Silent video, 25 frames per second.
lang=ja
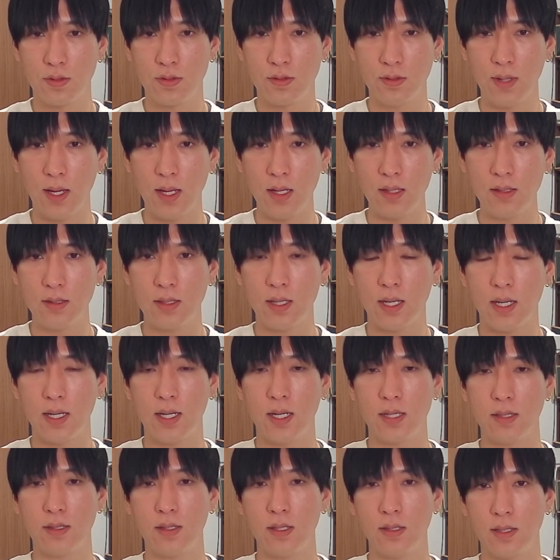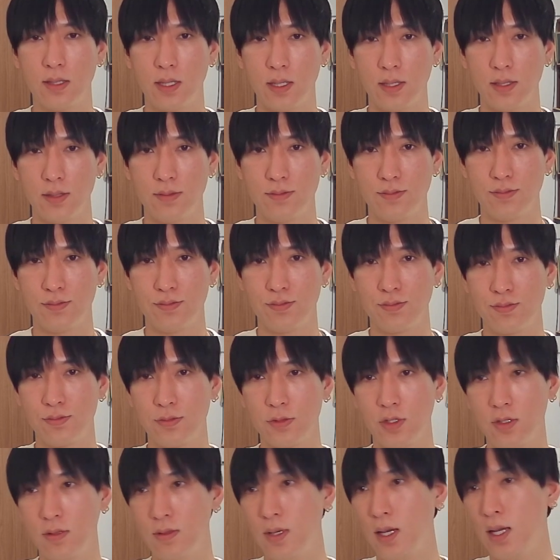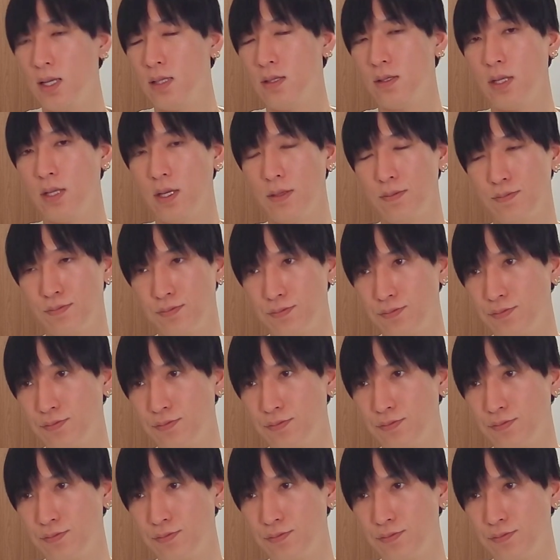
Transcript: グワーンって上がってった。グワーンって。